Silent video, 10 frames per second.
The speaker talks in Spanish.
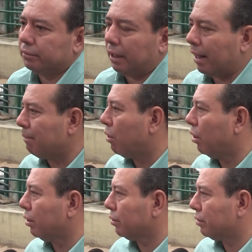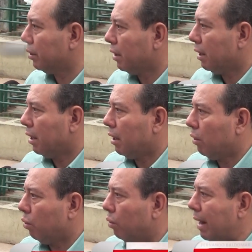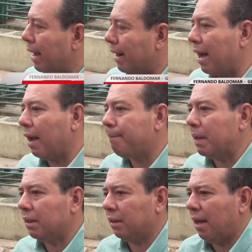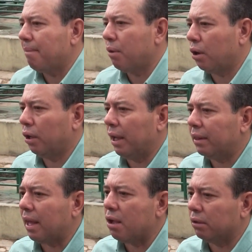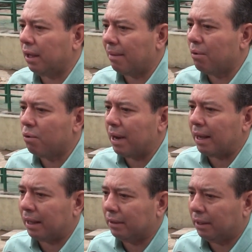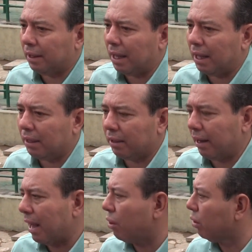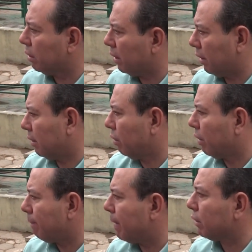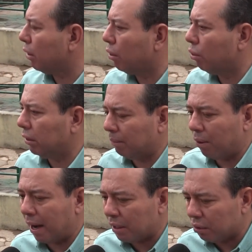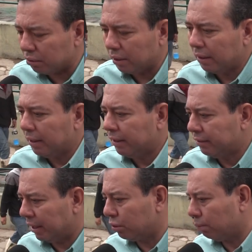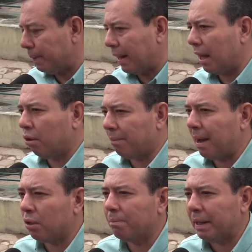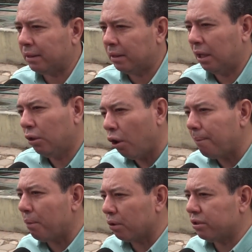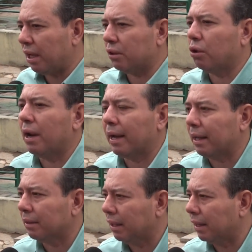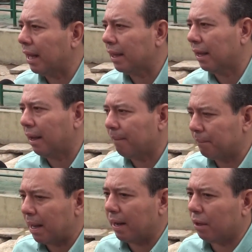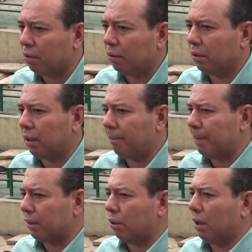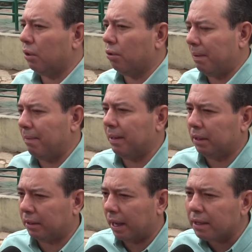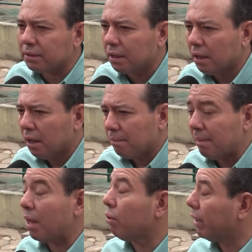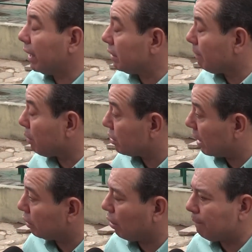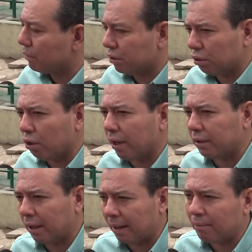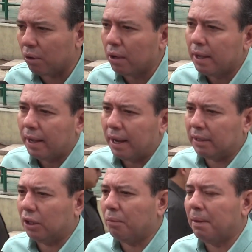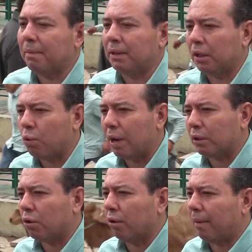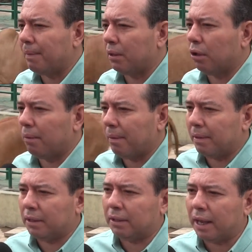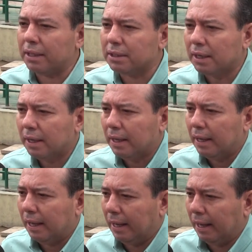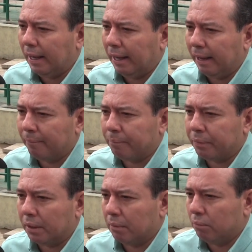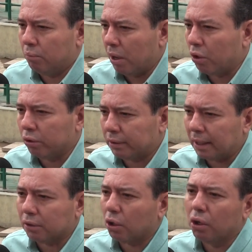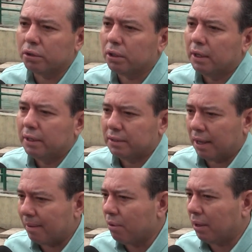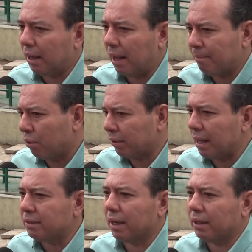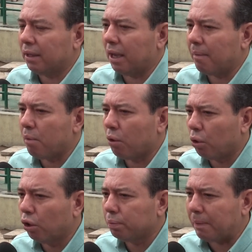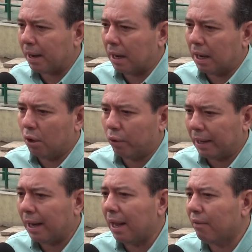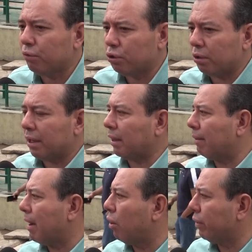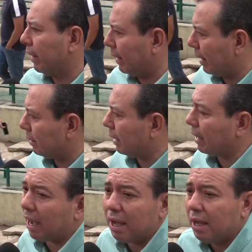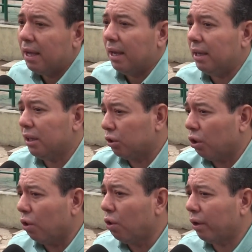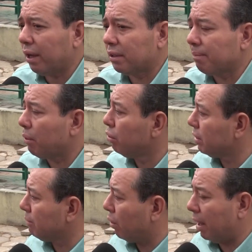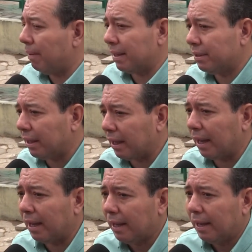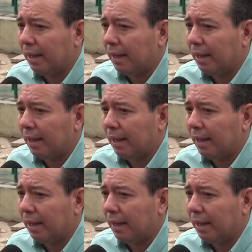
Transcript: tenemos una gran expectativa porque pues este año tenemos una cantidad récord con respecto a los últimos años. Se ha superado en más de un 22% la cantidad de ejemplares con respecto al 2023. Más de un 15% de expositores tenemos este 2024 con respecto al 2023. Eh, muy contentos, sabemos que la importancia que tiene Cruz para lo que es la difusión del trabajo de genética y de todo lo que se produce en Bolivia, así que